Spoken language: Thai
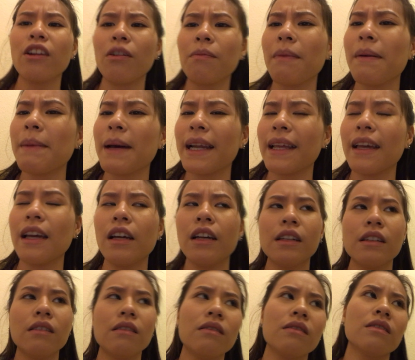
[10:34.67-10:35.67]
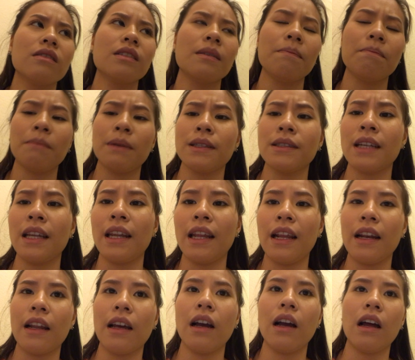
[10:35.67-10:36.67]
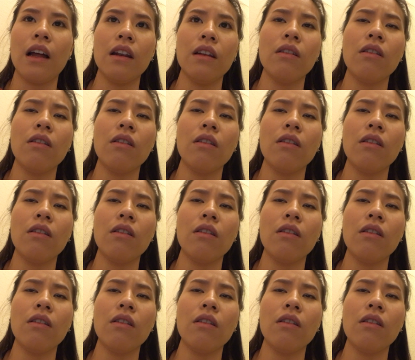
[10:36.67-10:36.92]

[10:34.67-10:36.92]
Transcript: ลดประมาณแค่ 10% เองนะคะ